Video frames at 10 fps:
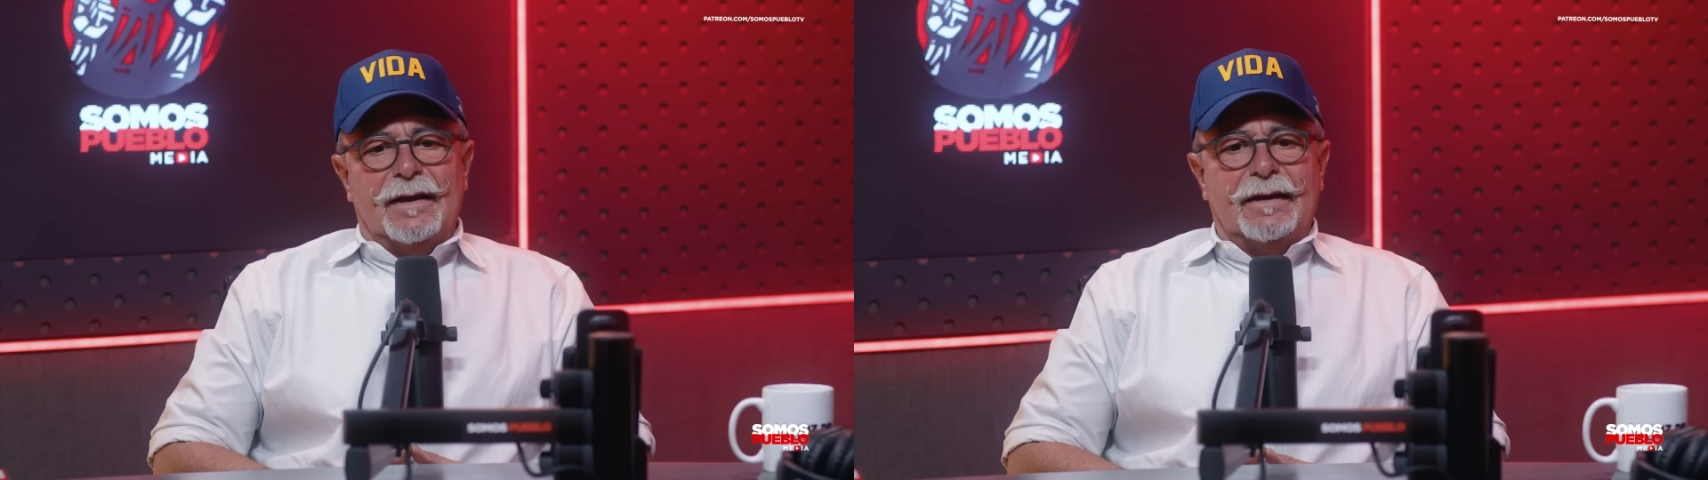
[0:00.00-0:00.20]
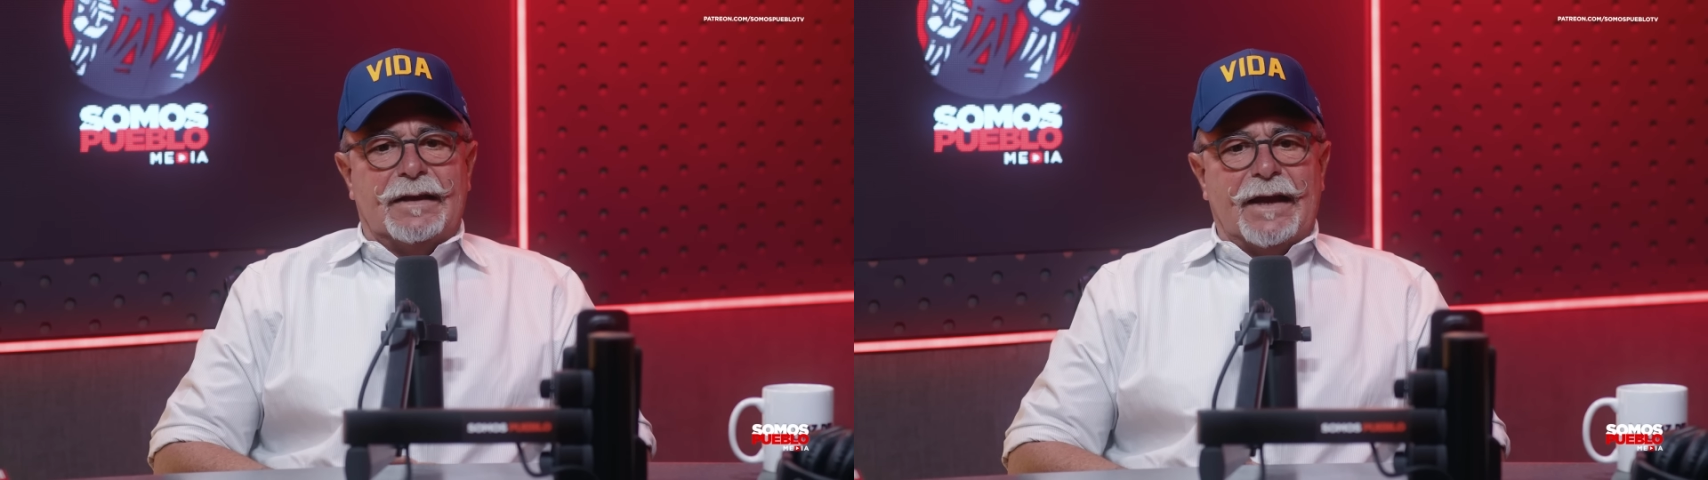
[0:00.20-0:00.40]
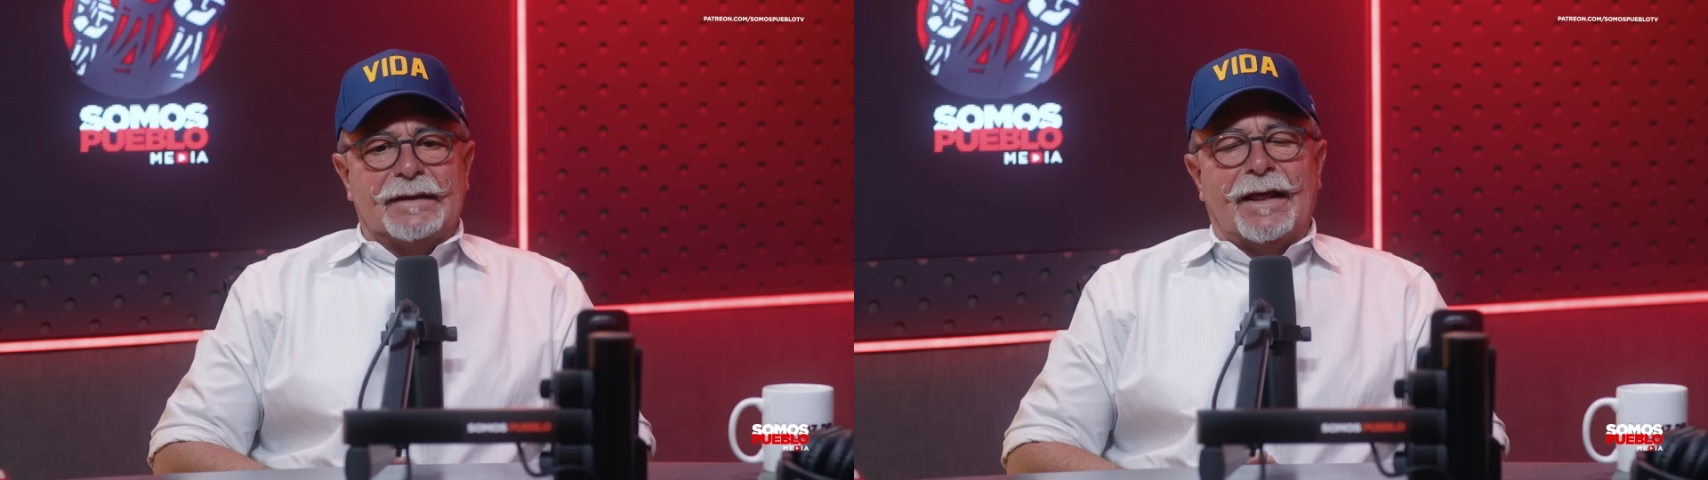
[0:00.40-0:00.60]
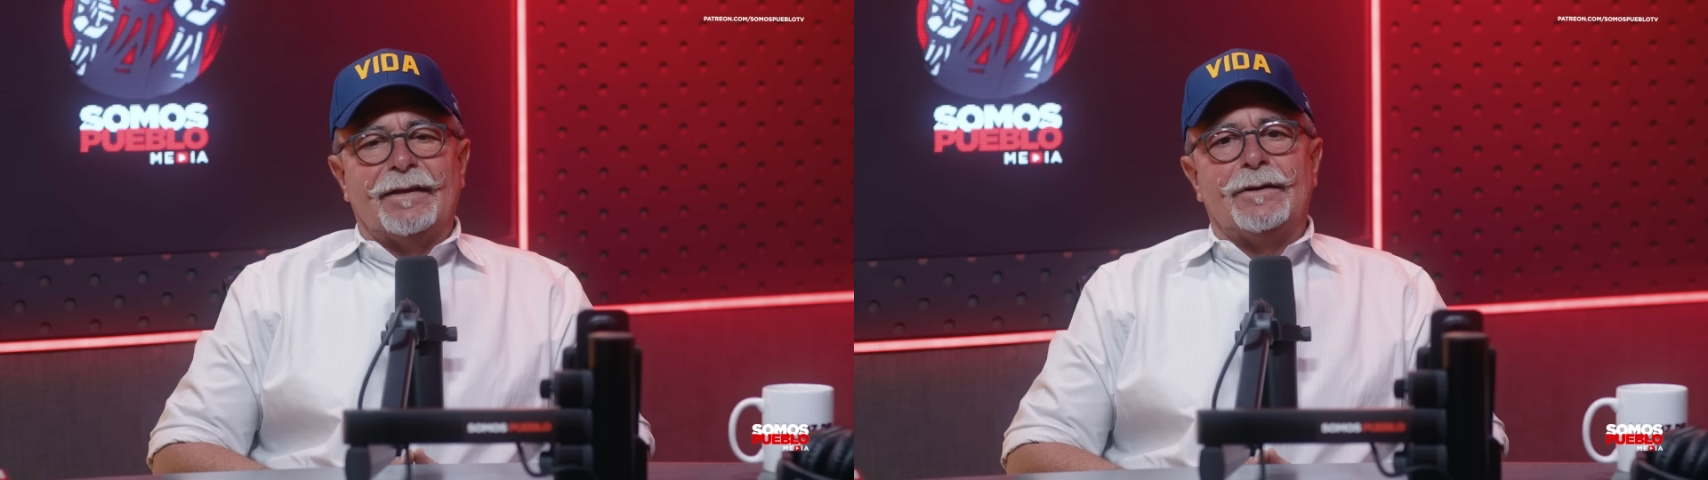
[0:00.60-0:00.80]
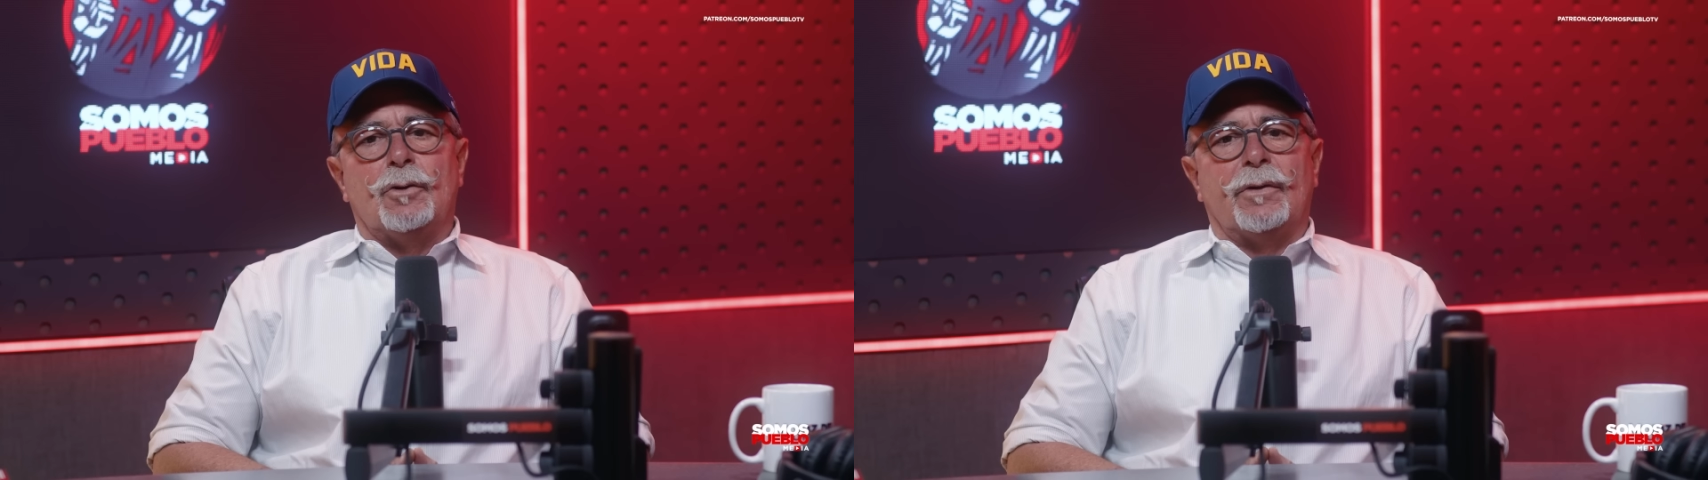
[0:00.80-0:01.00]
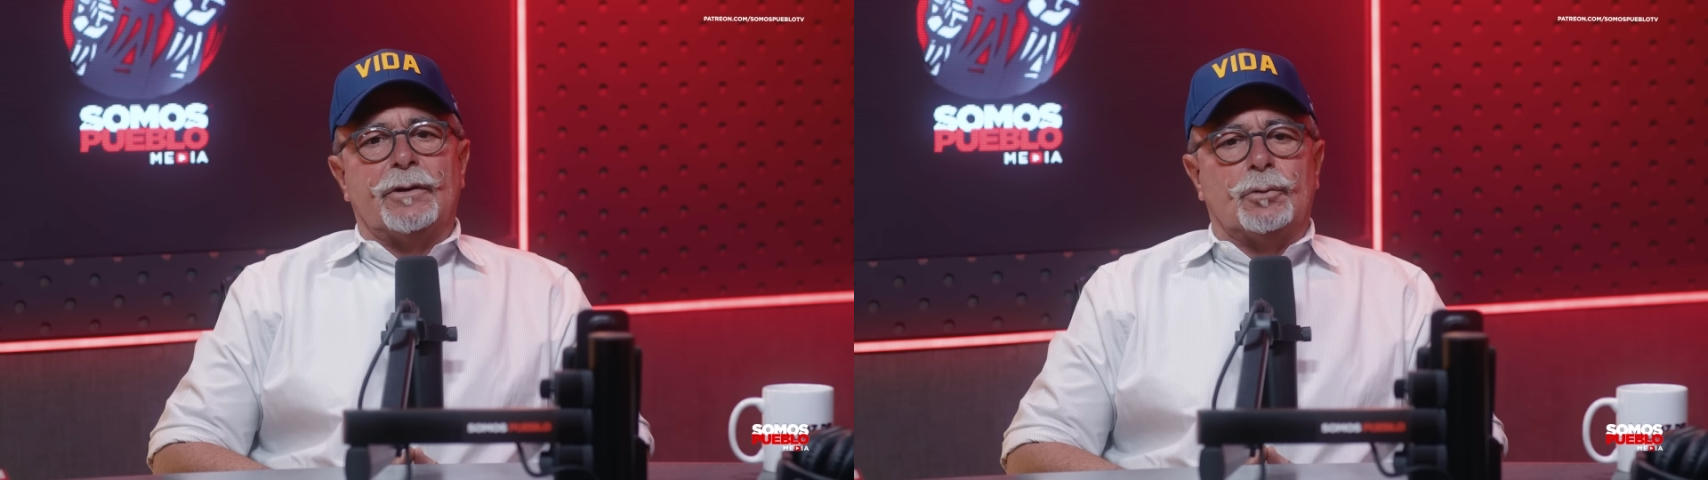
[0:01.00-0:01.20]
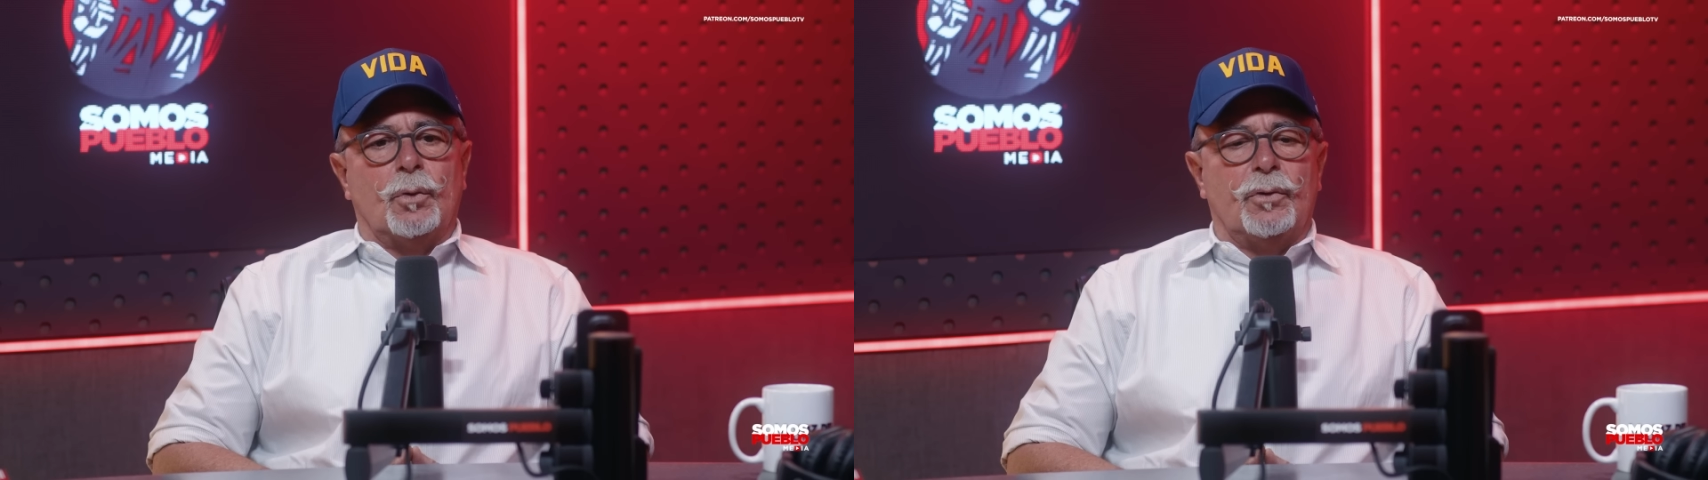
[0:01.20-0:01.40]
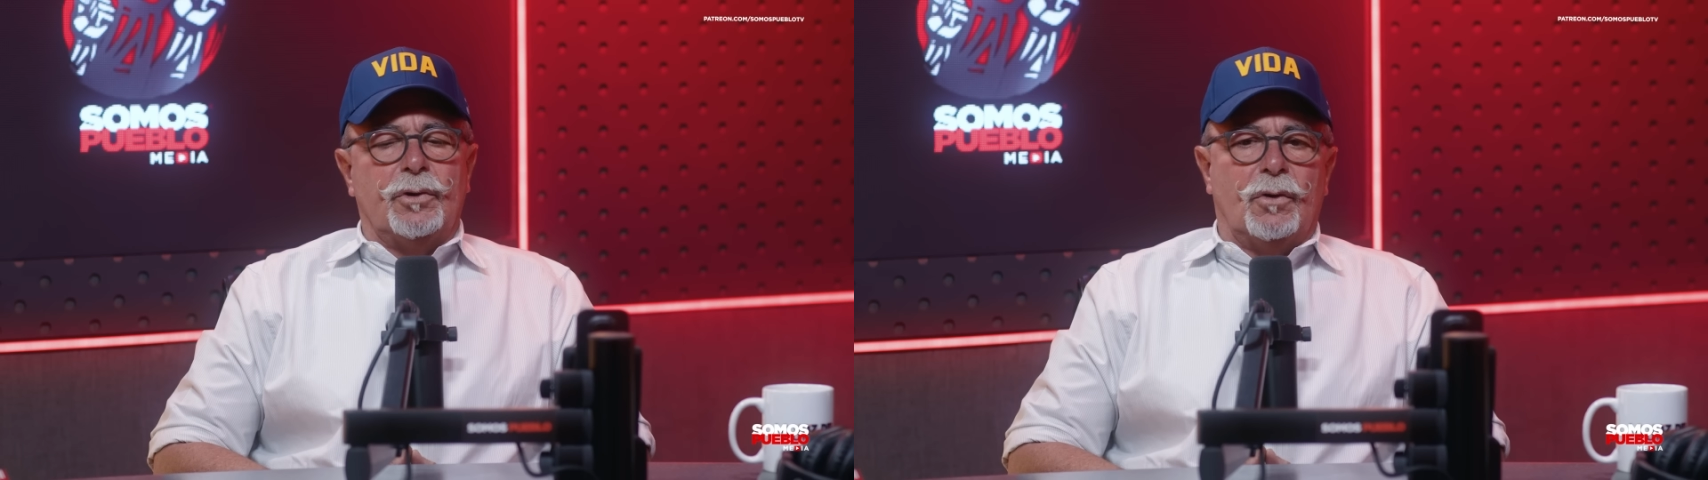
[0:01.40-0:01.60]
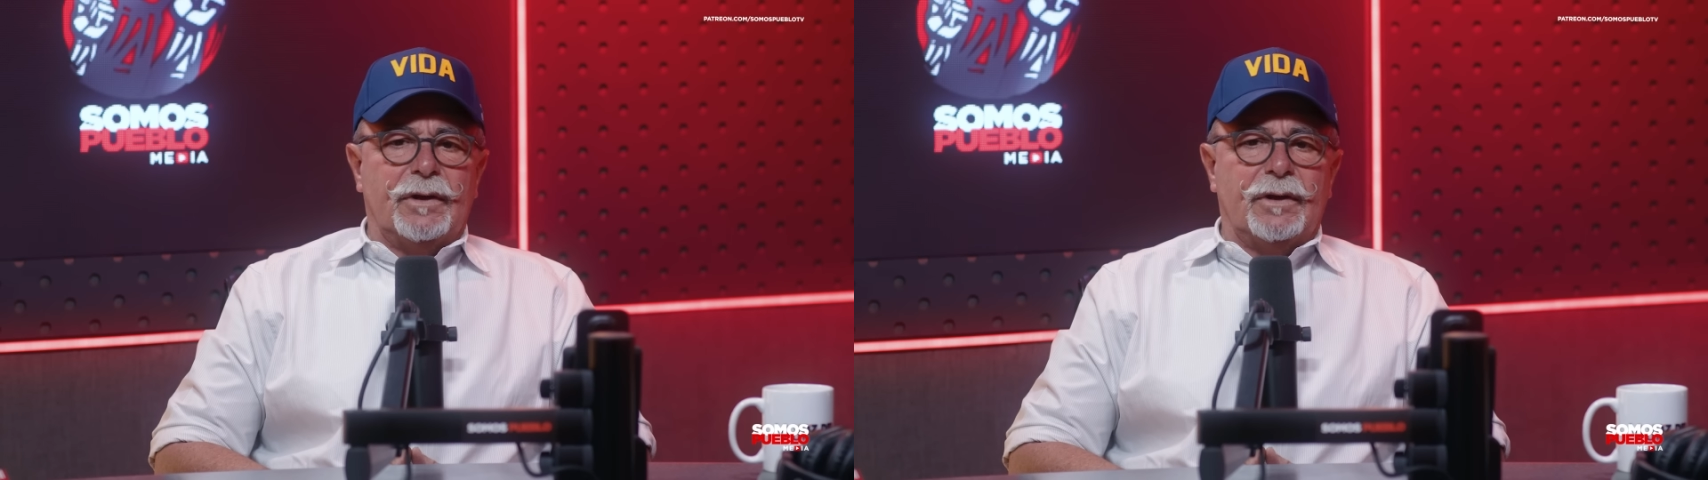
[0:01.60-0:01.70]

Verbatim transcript: y que está digno de estudio,